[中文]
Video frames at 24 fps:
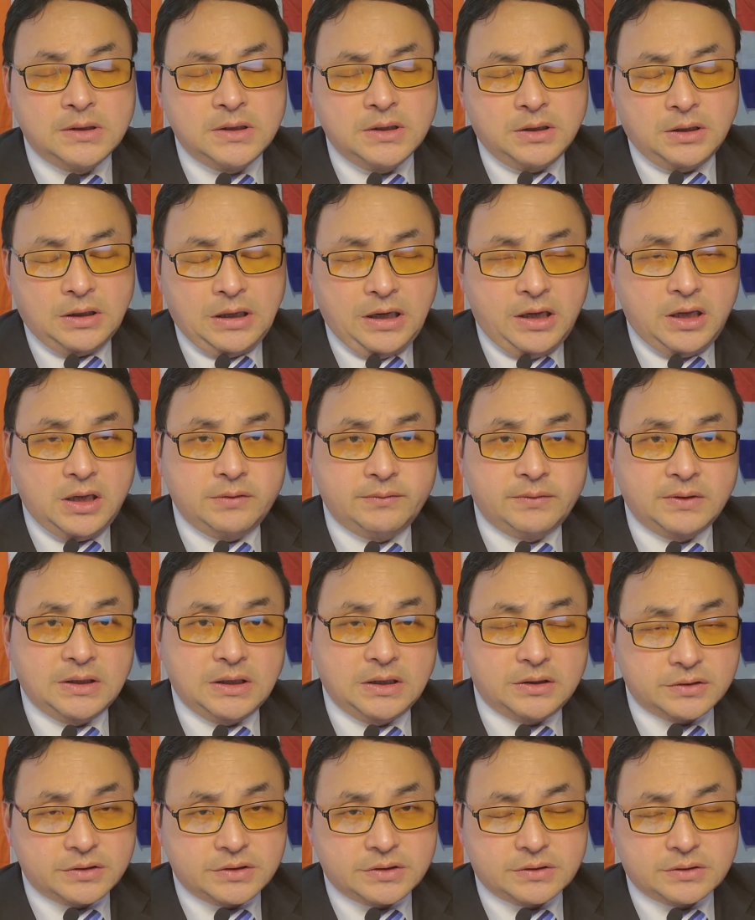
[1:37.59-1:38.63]
还有一位
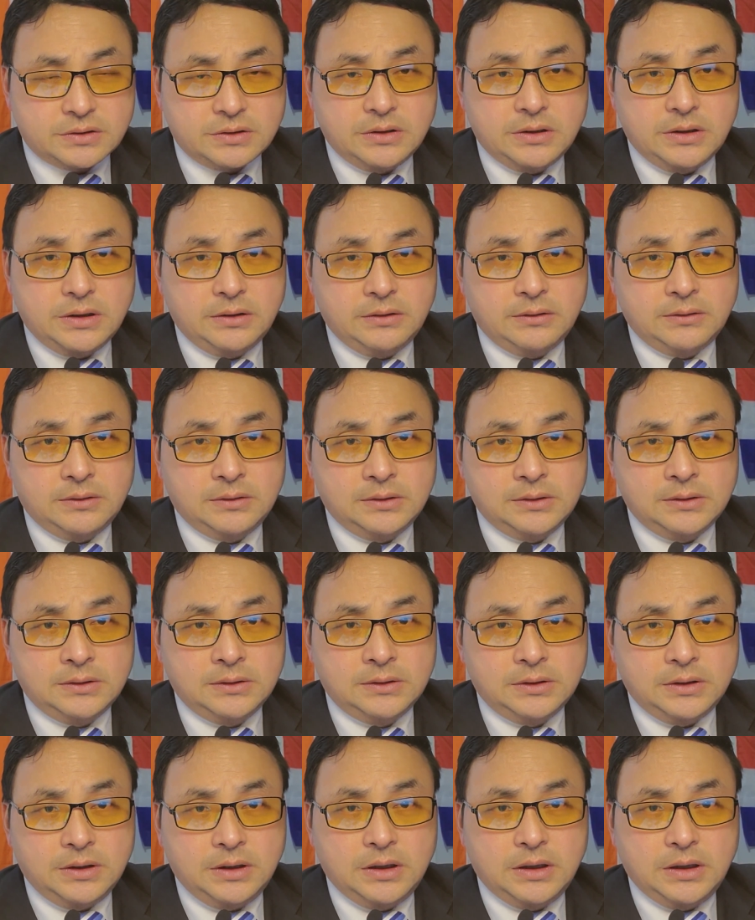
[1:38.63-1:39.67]
呢是
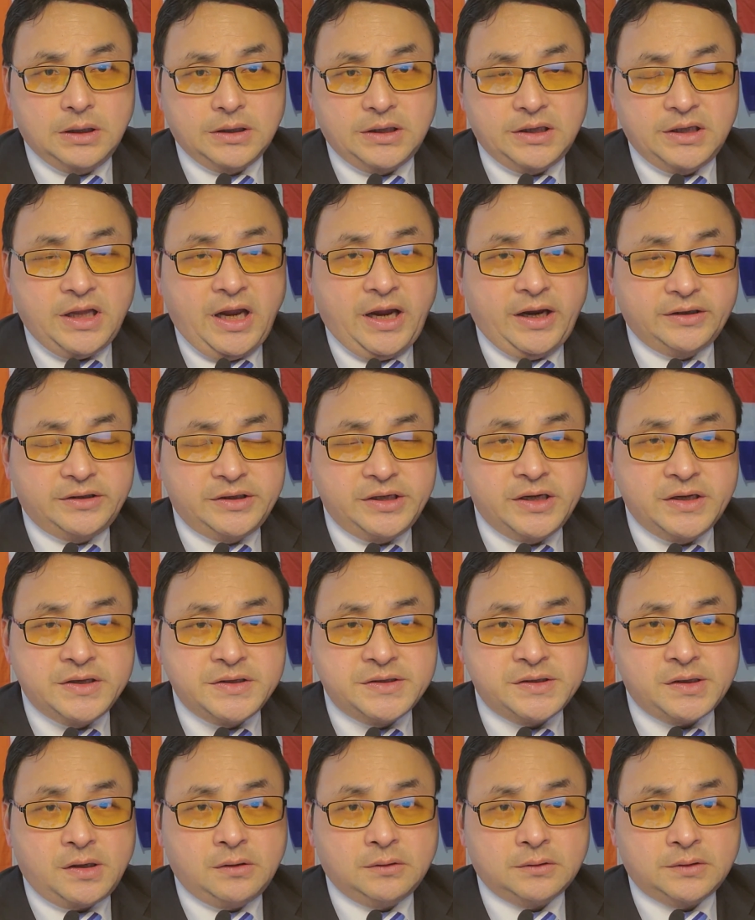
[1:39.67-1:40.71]
呃一代天
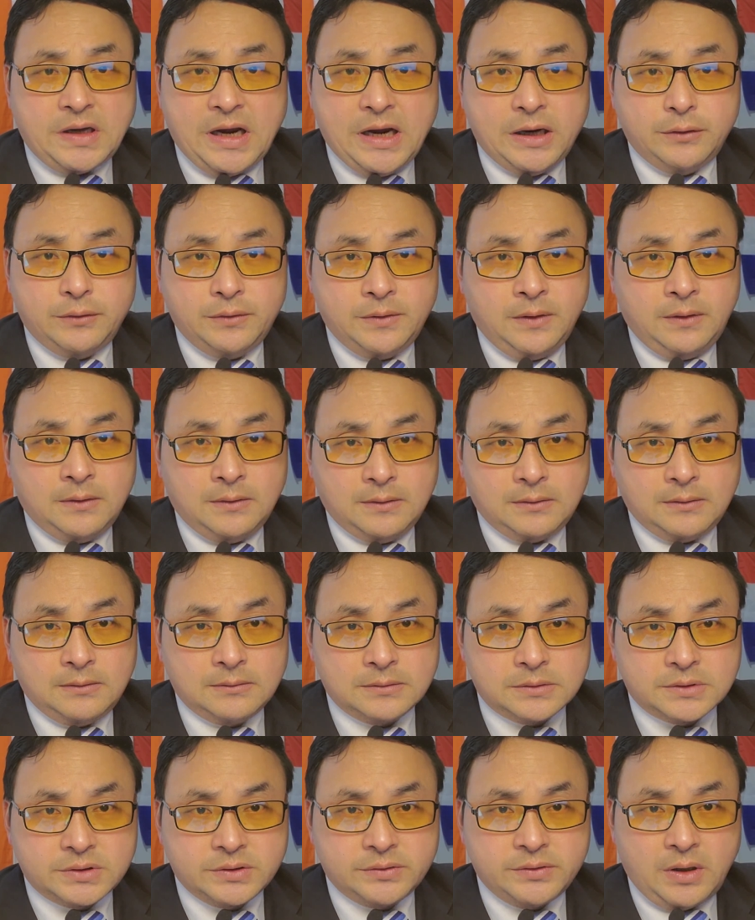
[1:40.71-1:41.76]
骄戴玉红
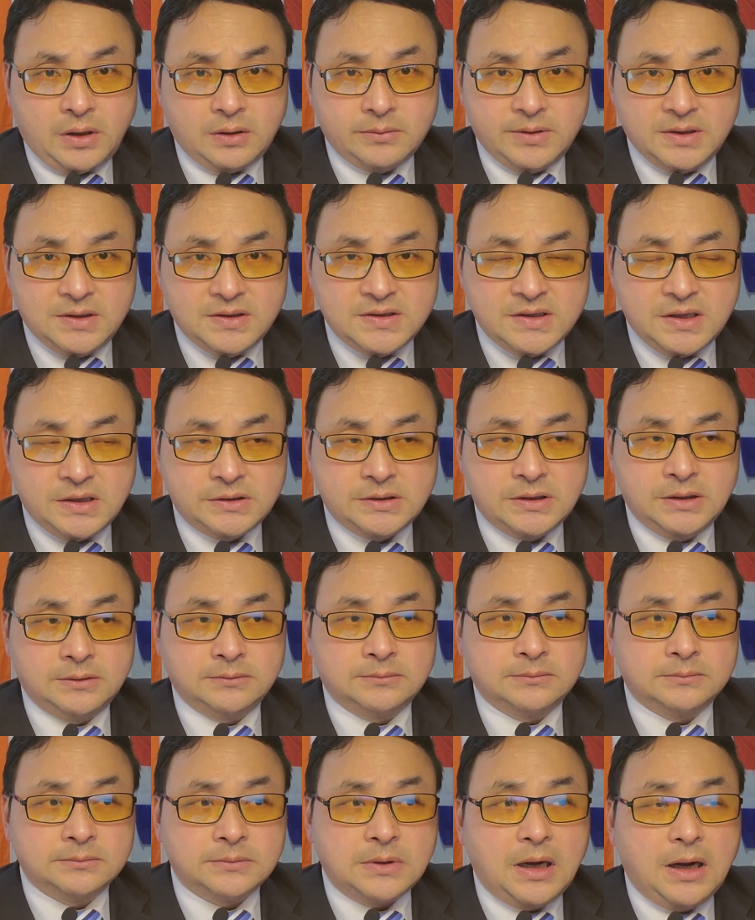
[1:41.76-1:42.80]
周小平先生
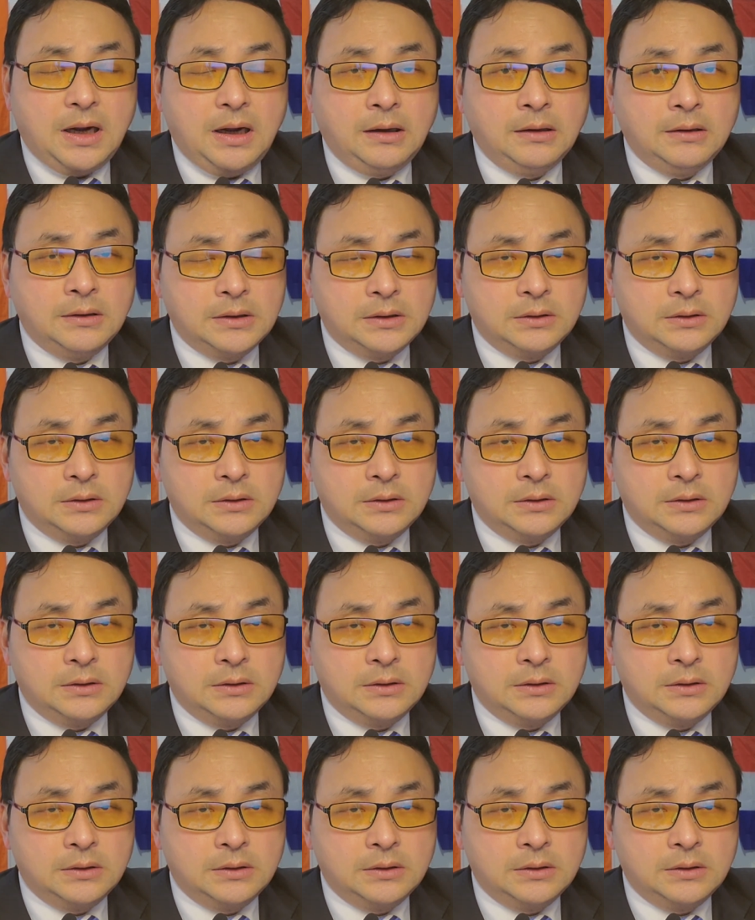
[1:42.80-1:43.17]
啊。